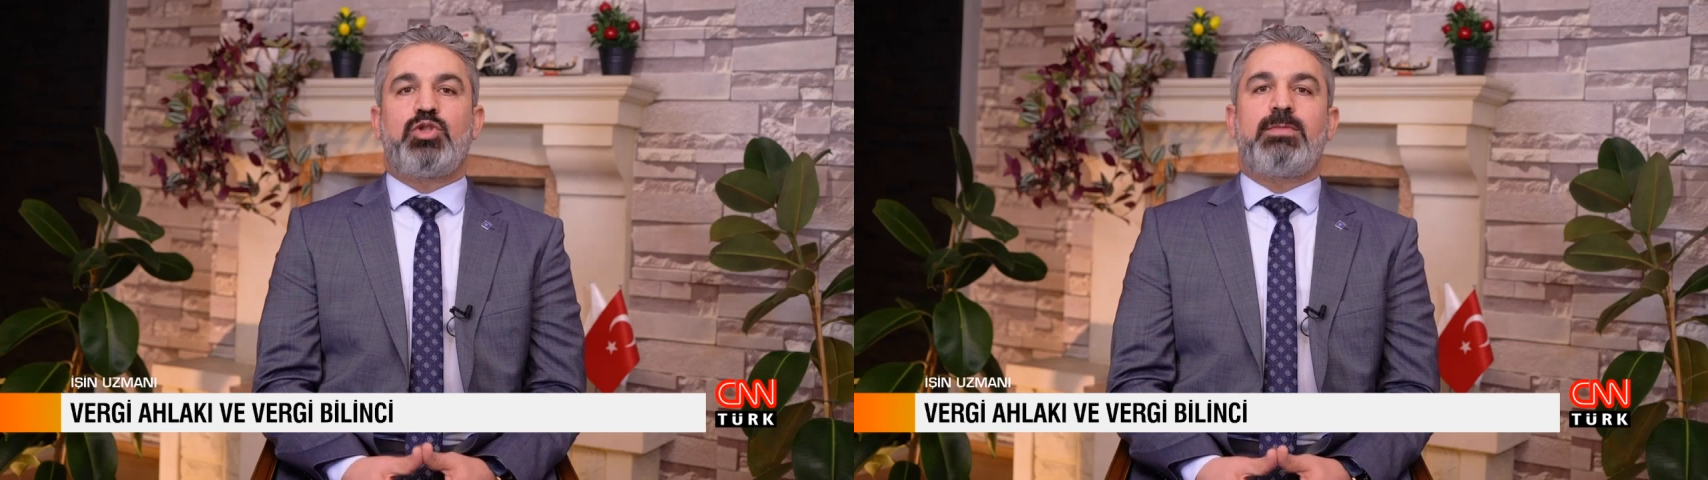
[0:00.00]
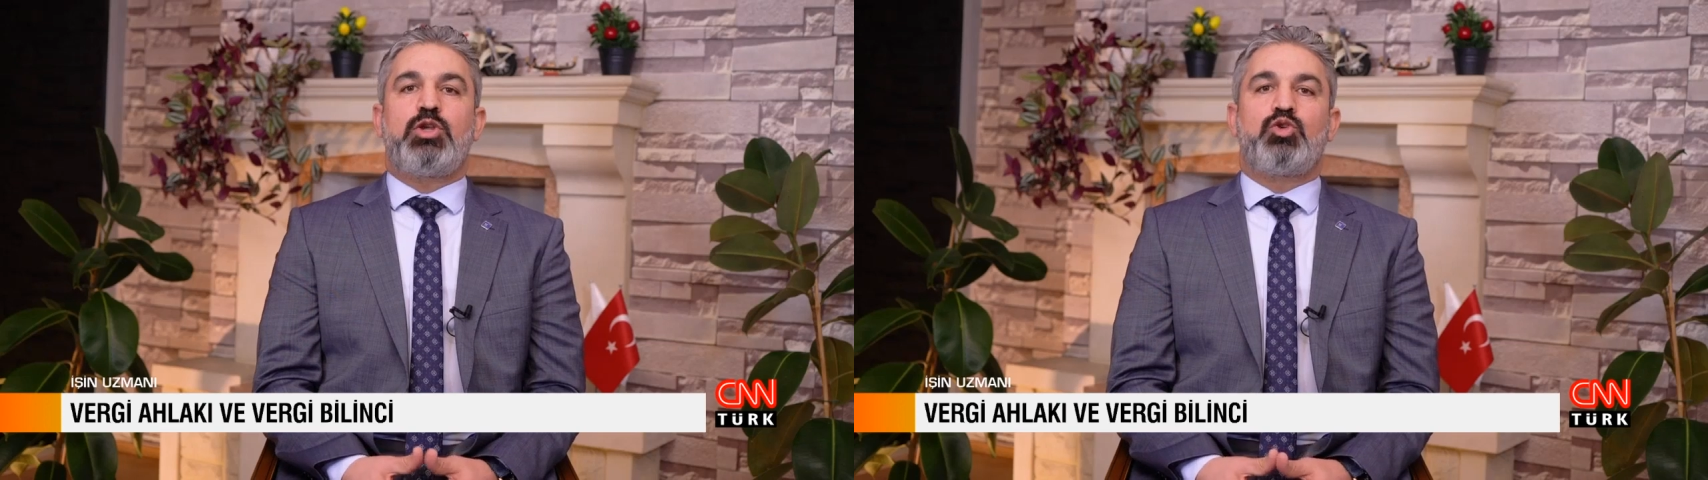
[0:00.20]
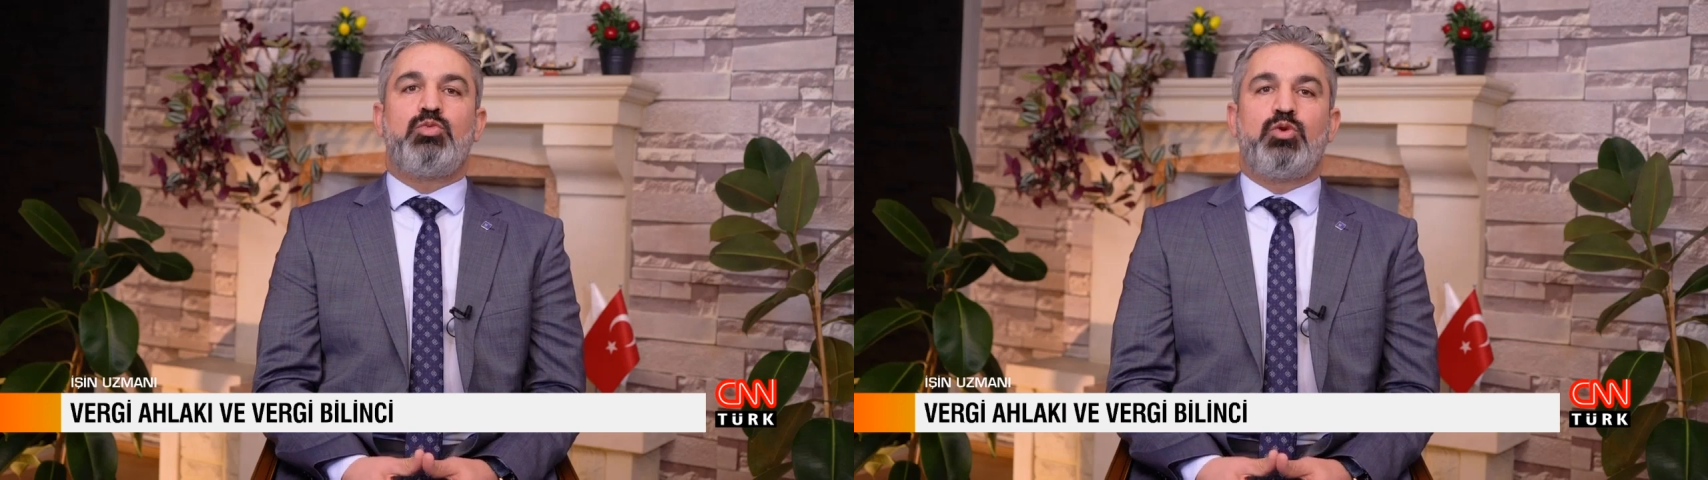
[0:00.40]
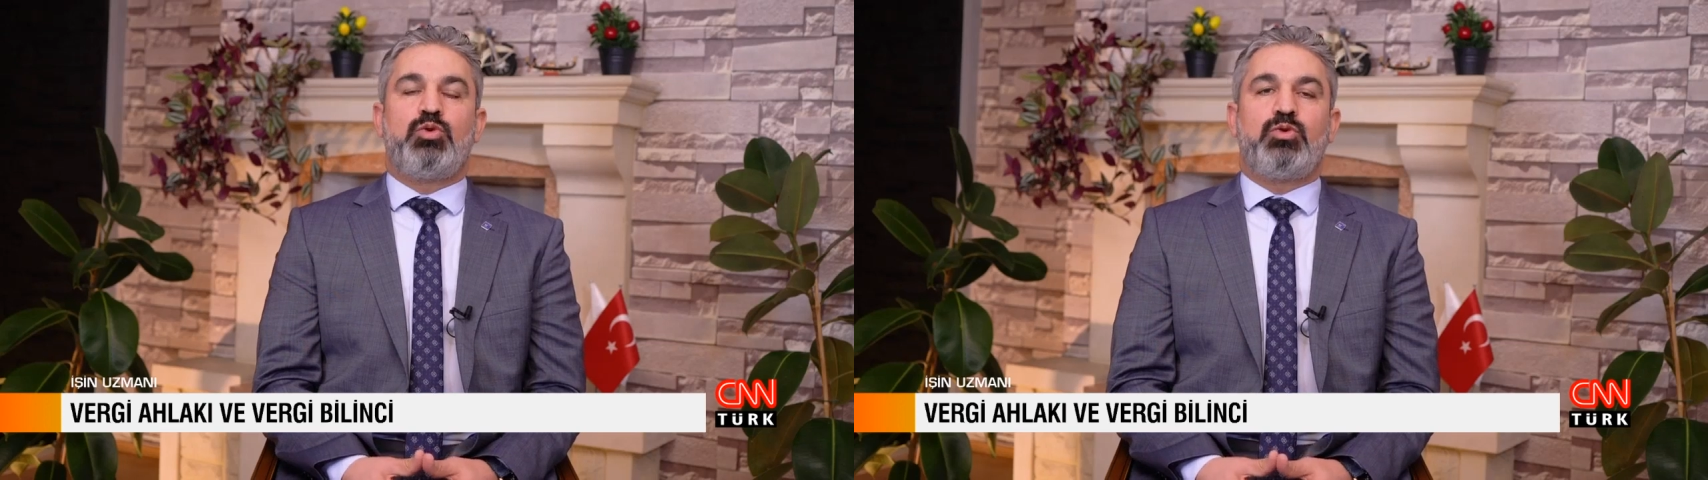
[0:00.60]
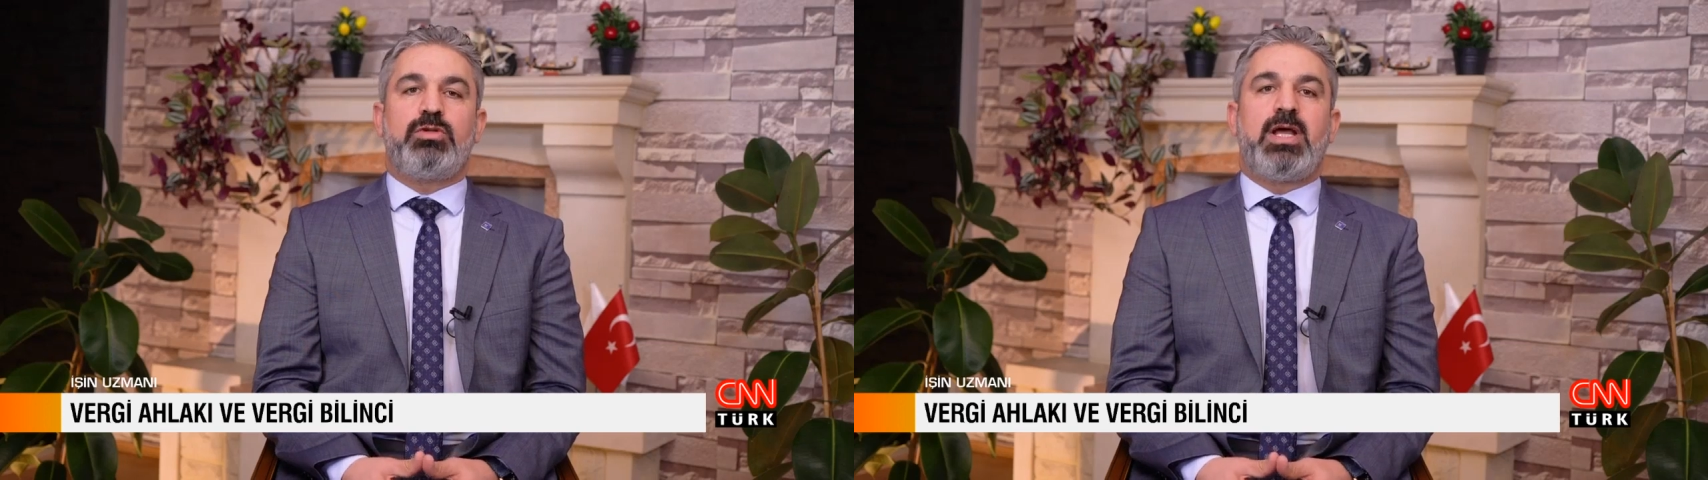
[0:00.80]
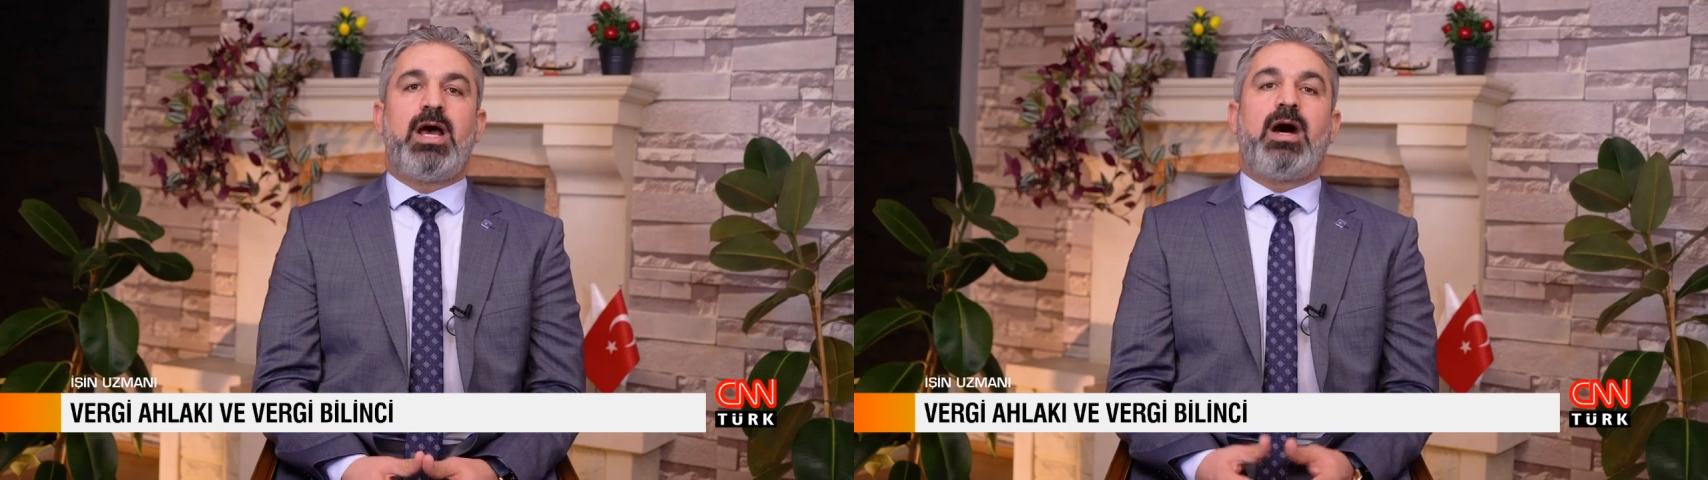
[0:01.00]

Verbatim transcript: ödeme yükümlülüğünün